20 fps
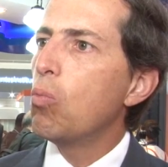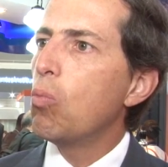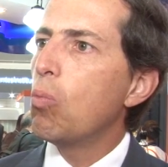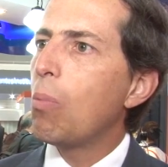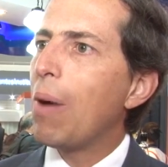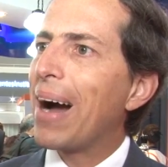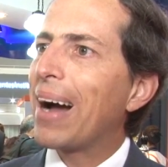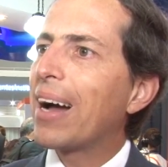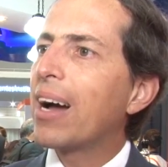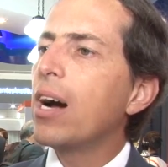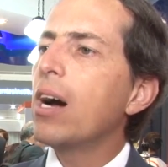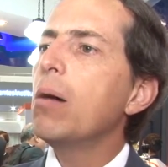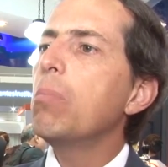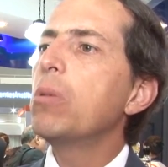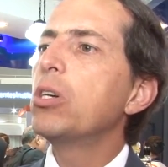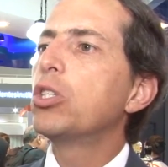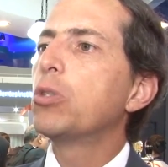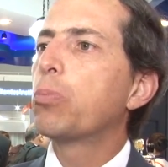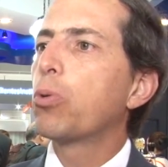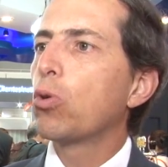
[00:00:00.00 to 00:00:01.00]
uma
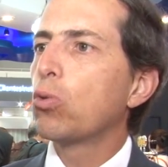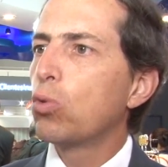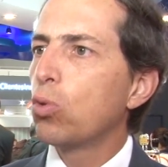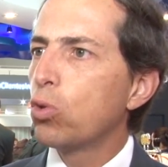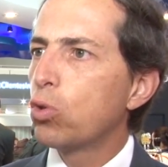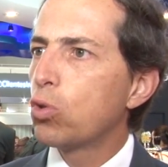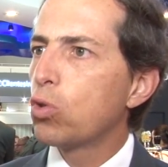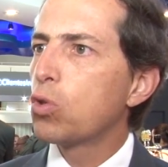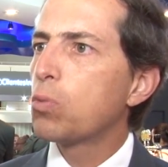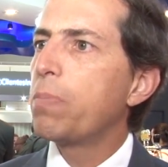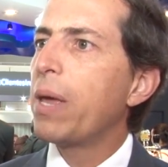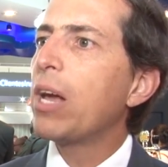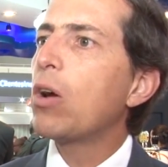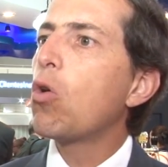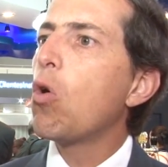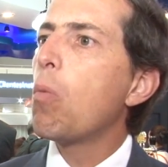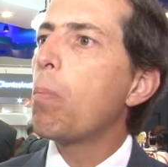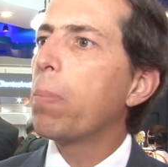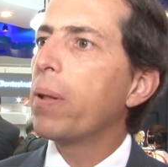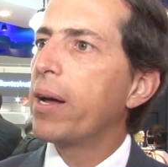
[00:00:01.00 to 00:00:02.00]
gama de produtos bem
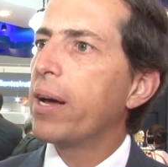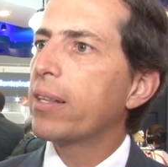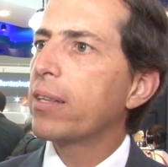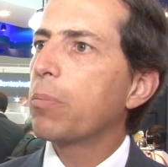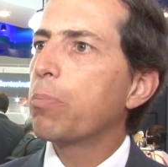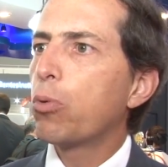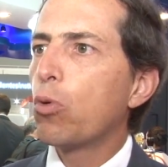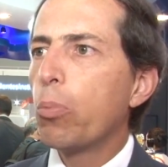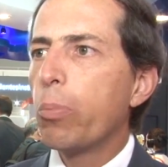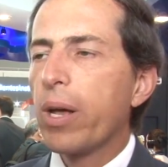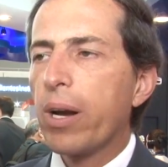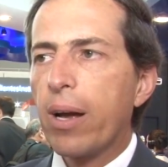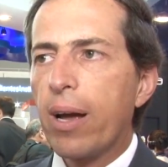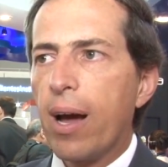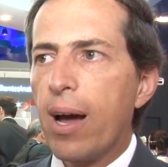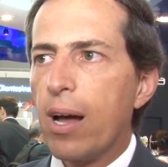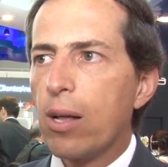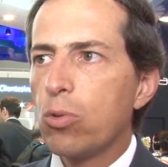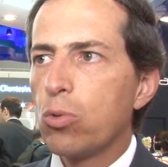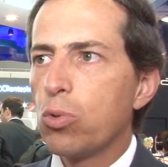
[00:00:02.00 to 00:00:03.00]
completa para um
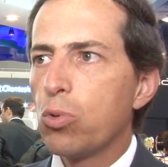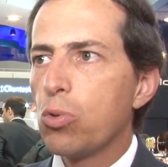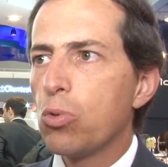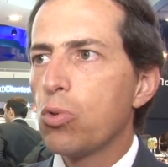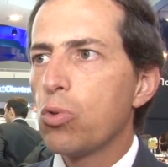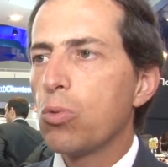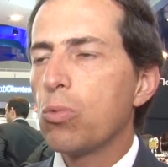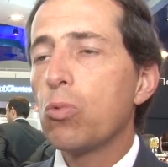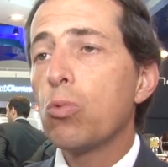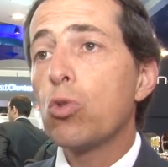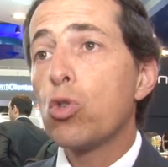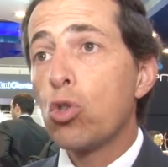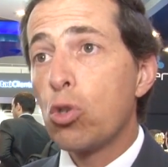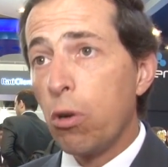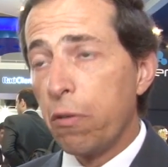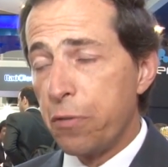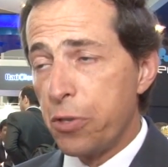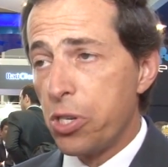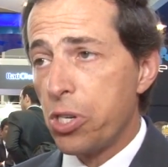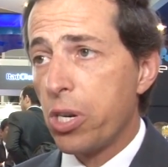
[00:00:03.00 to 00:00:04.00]
mercado
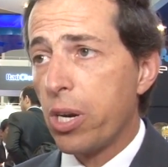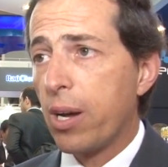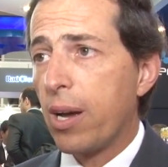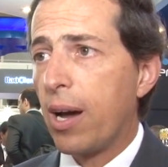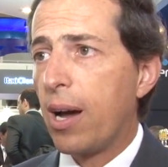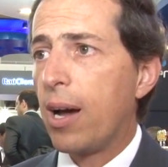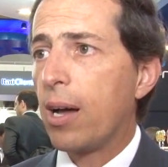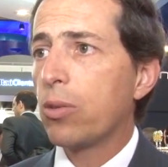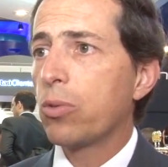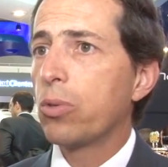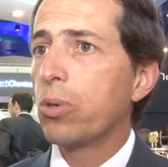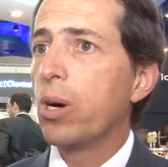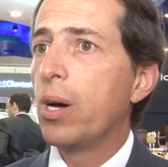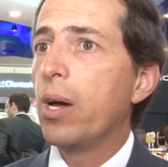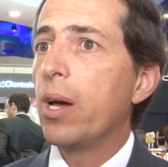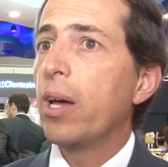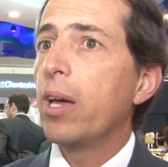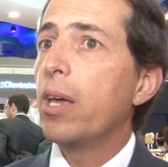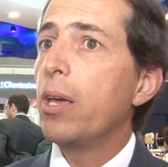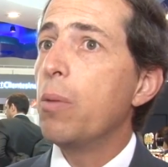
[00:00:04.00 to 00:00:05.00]
sofisticado
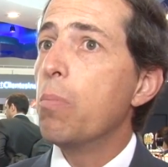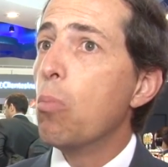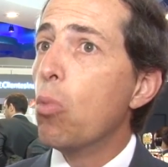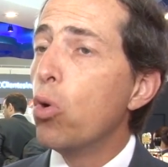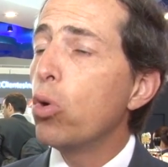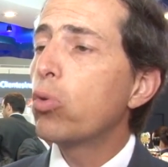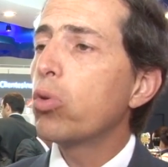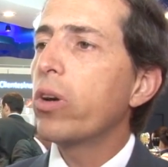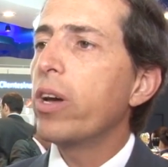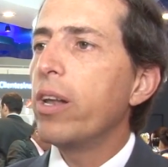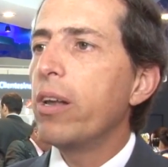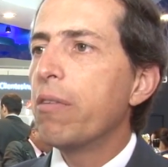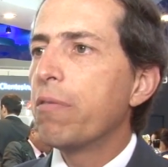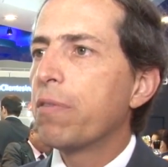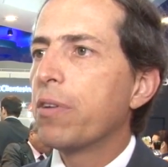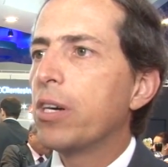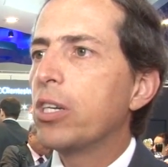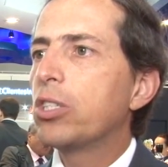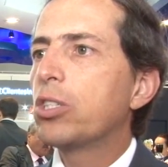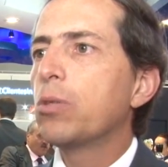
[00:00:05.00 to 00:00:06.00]
e muito
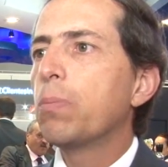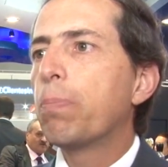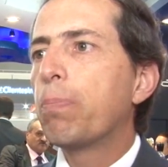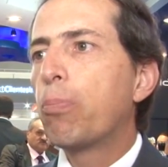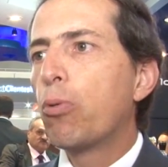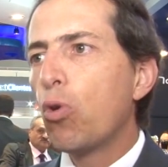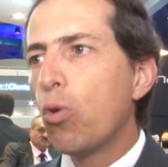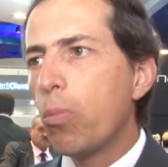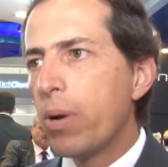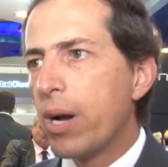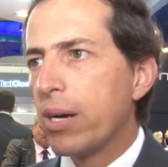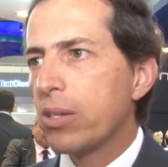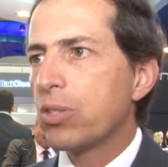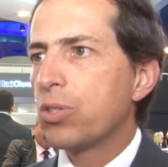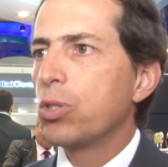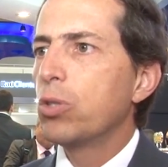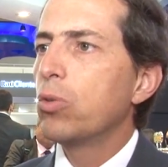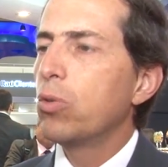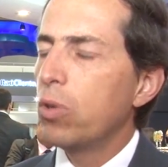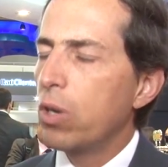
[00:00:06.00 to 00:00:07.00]
relevante para o
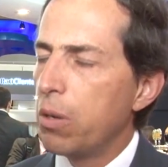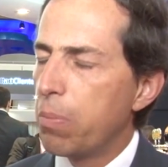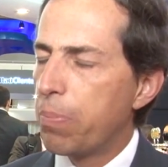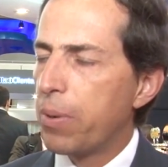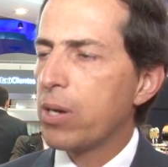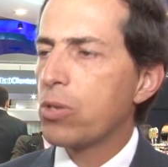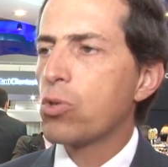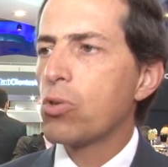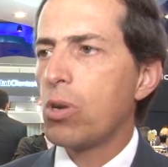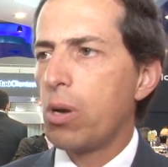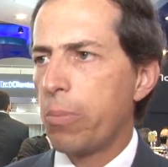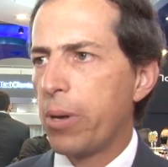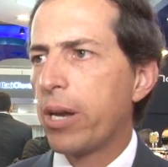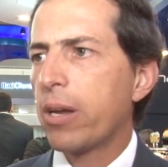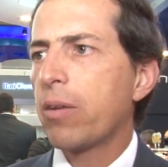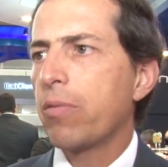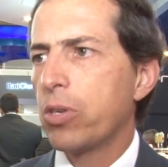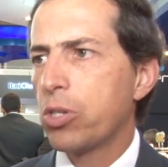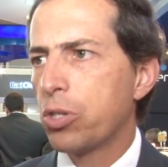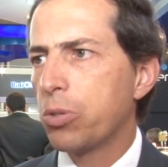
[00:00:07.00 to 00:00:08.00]
Brasil e para a Sul
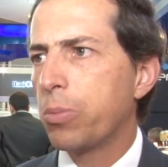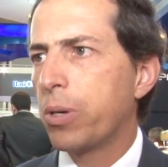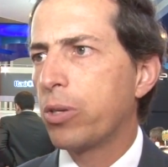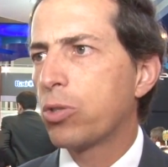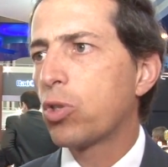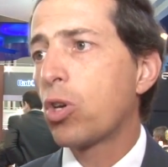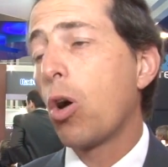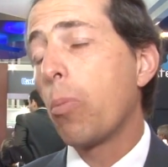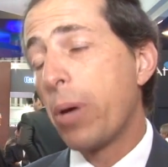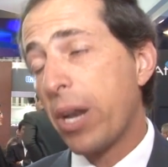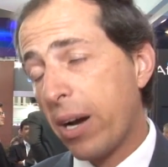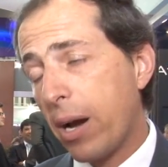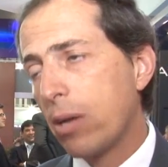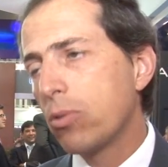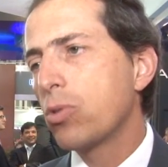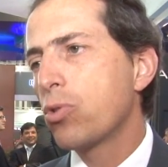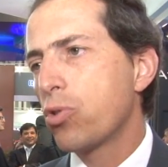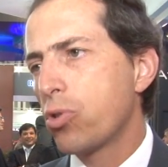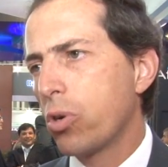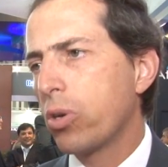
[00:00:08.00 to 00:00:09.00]
América Investimentos, que é o
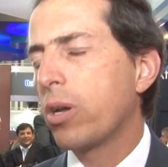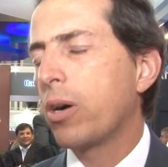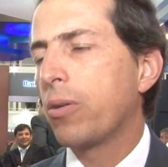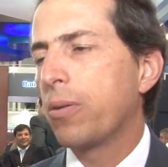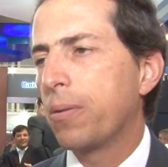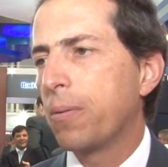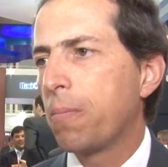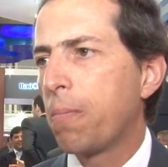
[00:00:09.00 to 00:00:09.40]
mercado institucional.